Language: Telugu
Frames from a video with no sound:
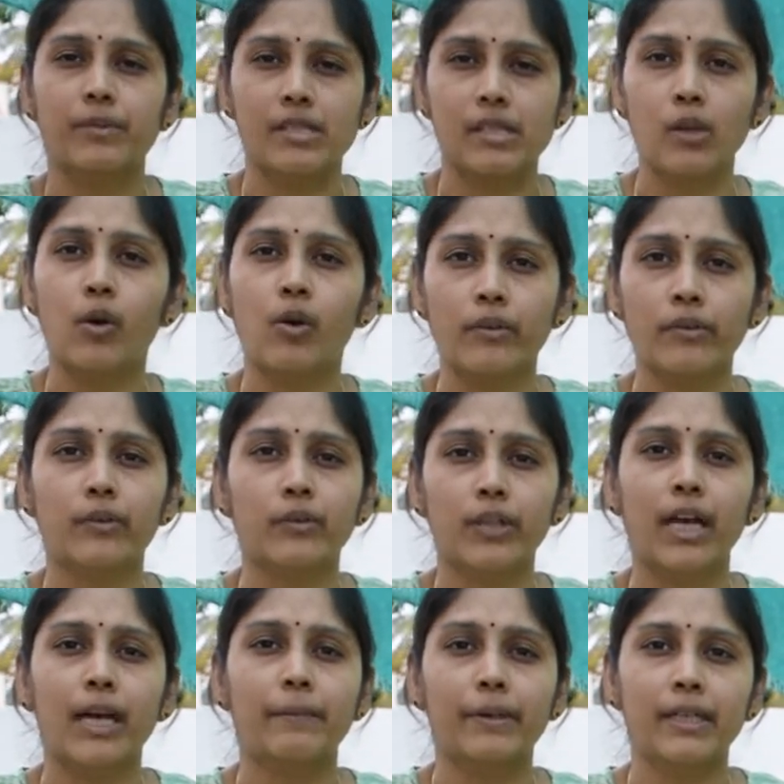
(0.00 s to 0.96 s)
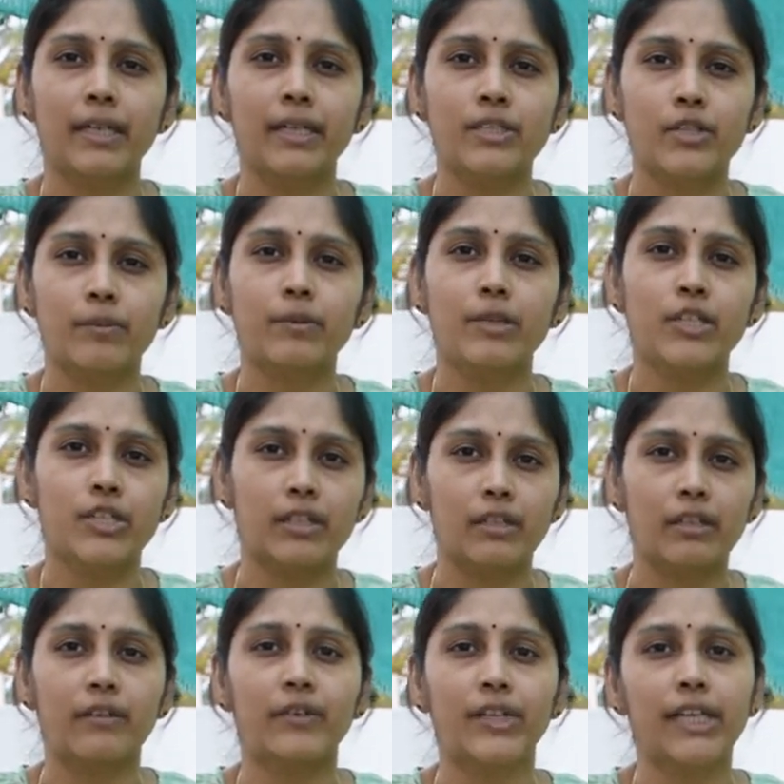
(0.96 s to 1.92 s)
స్లో అవుతుంది కాబట్టి
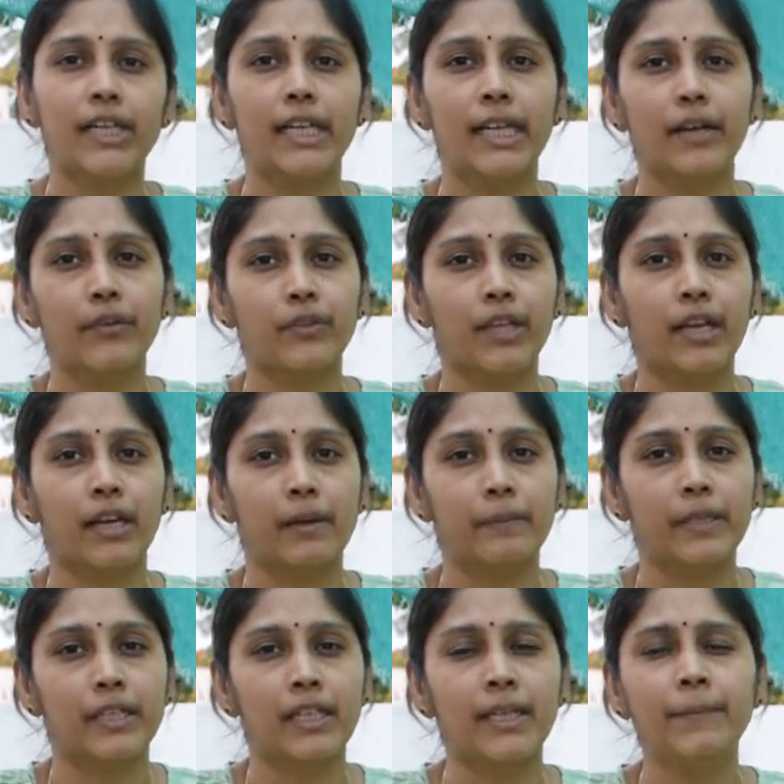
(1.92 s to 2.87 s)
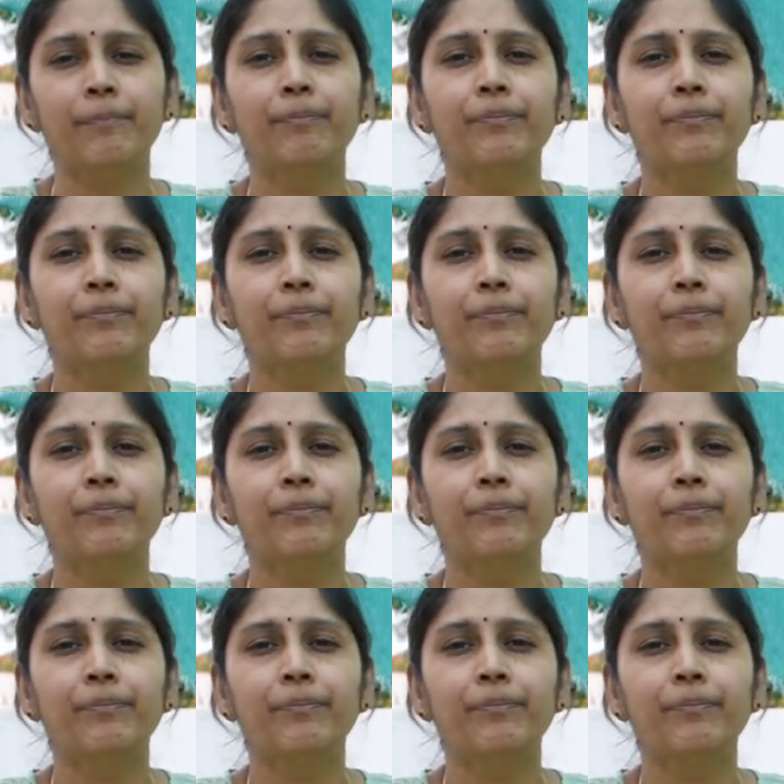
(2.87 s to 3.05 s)
జర్మినేషన్ అవన్నీ డిలే అవుతాయి కాబట్టి